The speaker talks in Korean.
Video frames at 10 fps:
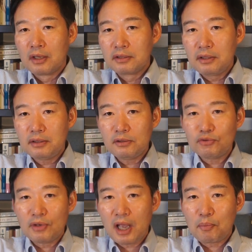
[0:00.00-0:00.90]

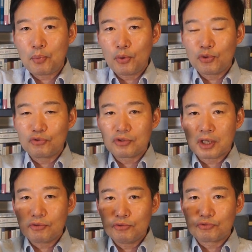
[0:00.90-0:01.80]
니들도 핵
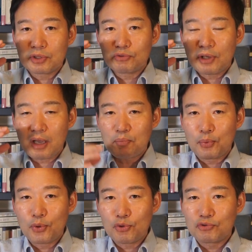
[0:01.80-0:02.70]
보유국이고 우리도 핵
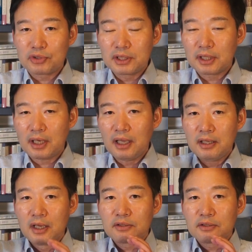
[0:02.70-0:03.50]
보유국이니까